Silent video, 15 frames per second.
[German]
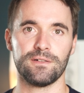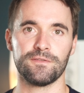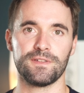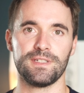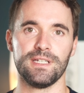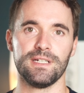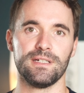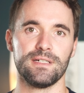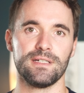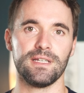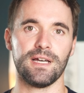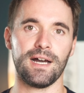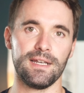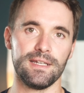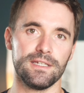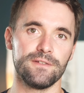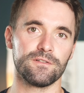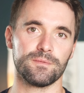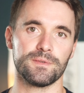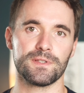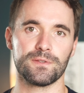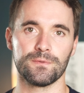auf der alle
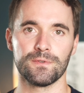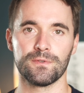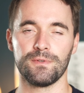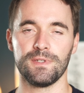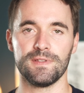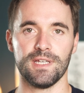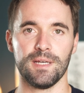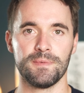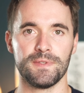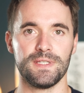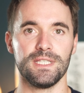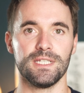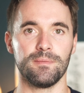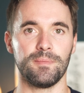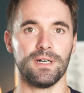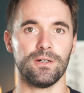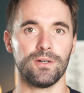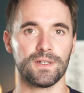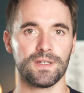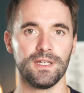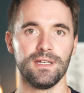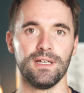Informationen zu diesen Apps, die ihr
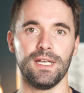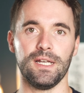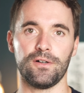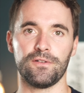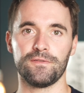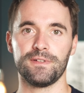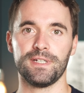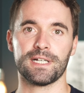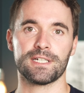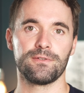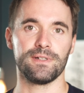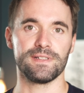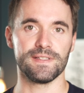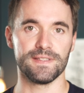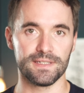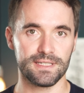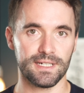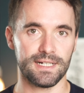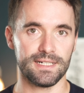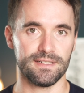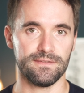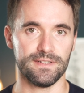braucht, laufend aktualisiert
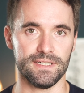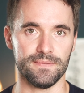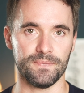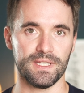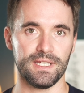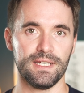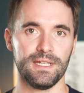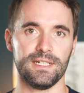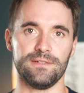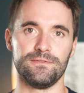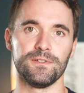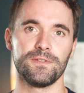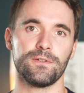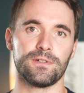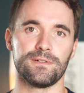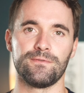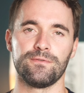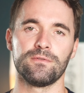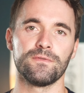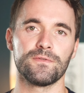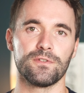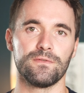gehalten werden. Da wird es auch in
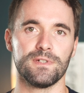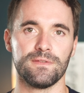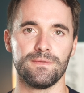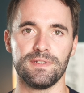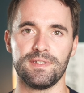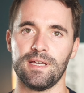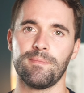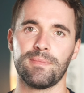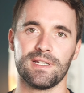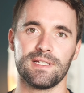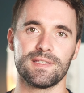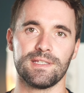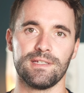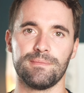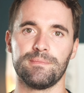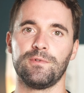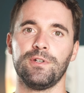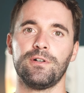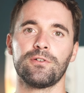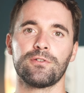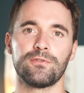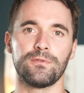Zukunft sowas wie Templates geben und
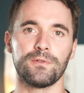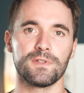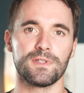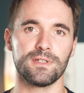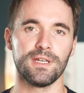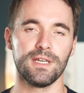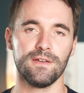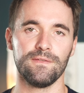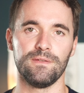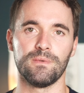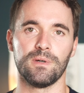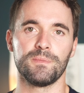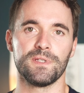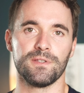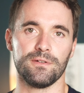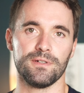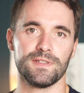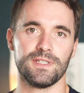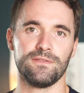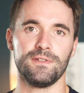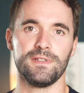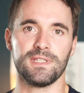auch Kurse, wie man
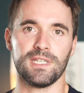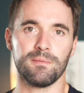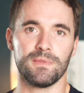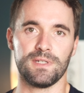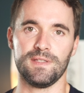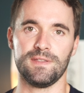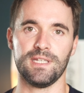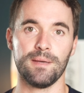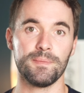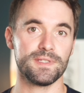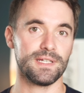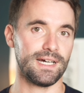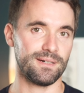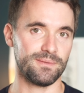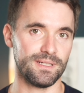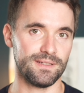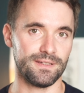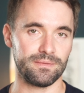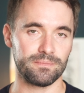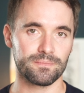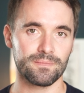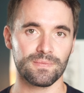besonders effizient mit diesen Apps arbeitet.